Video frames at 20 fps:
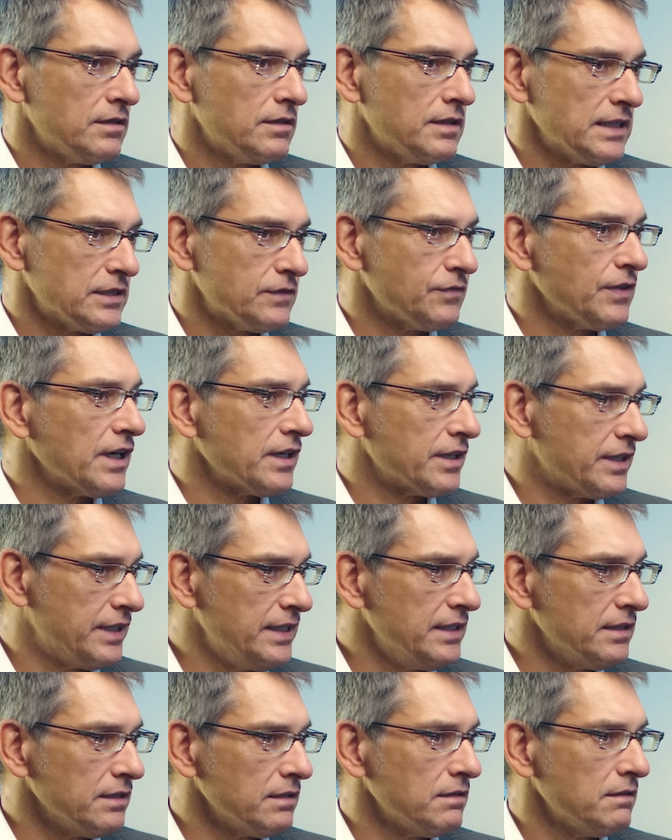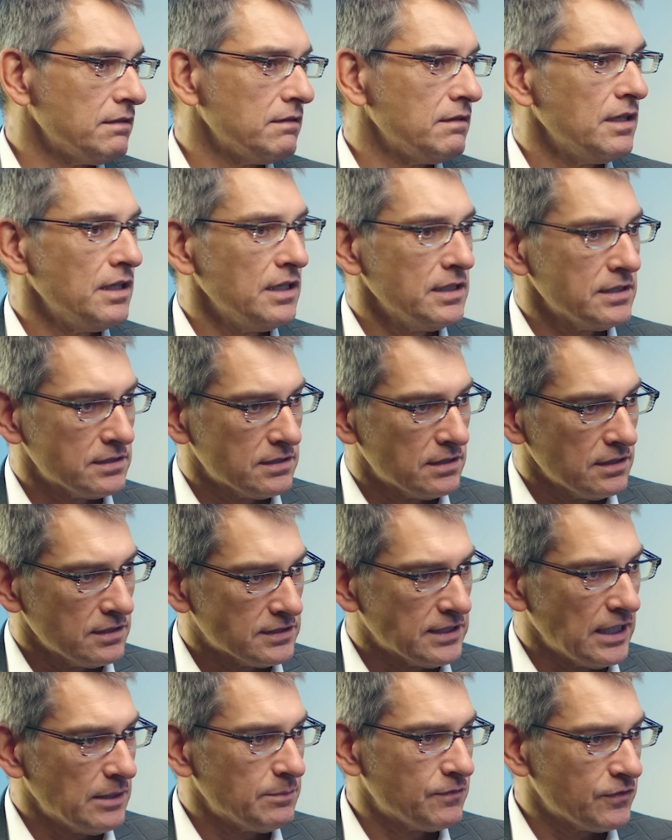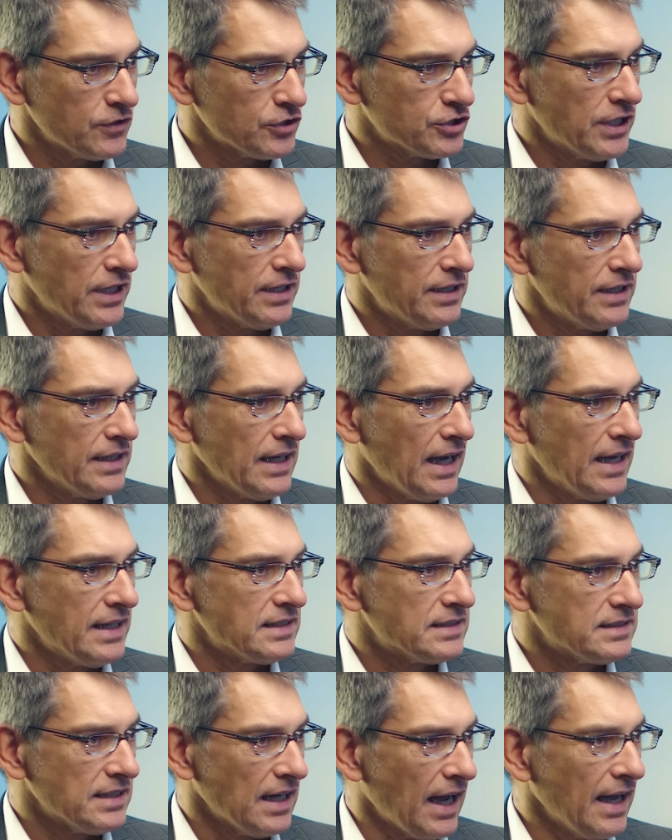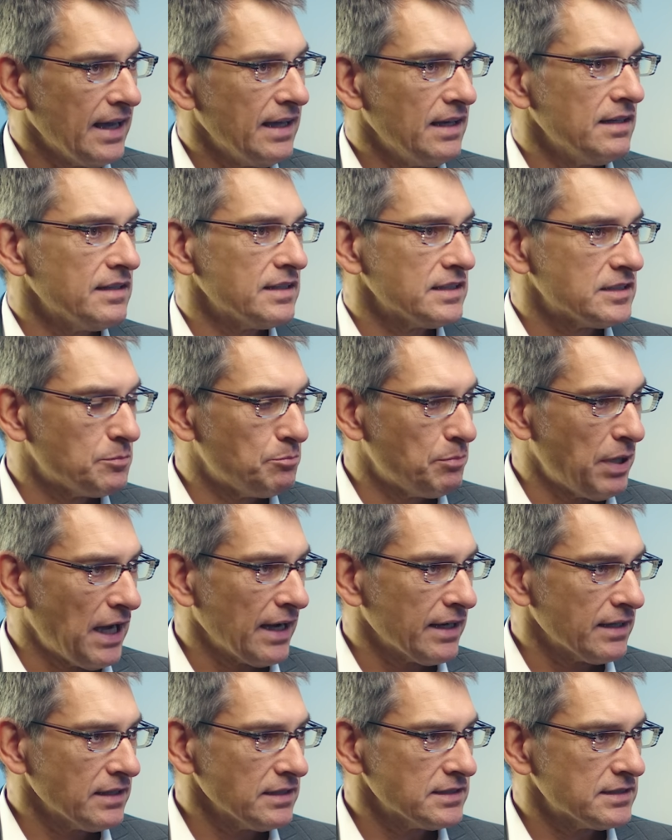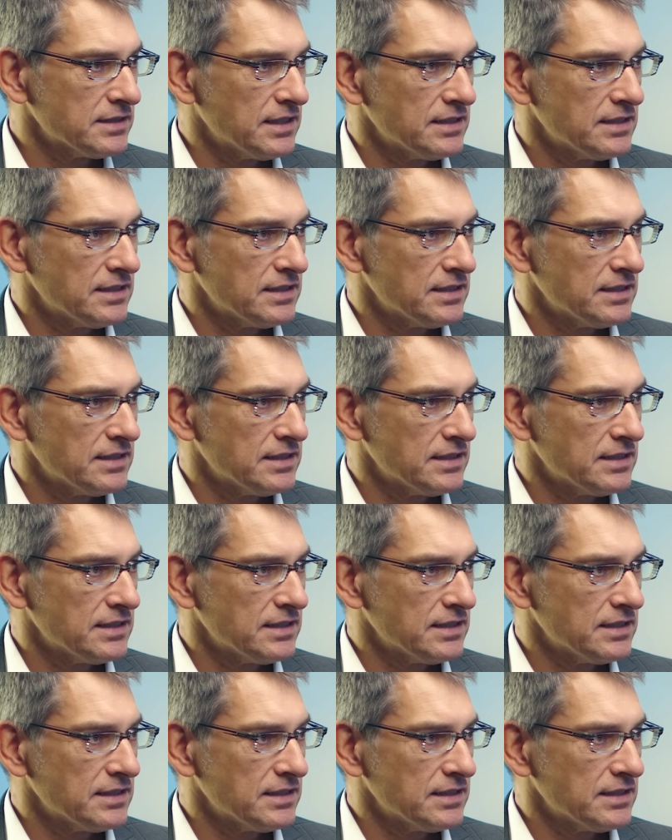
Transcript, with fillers: Das Frankieren ist selbstverständlich ein Teil des Packens,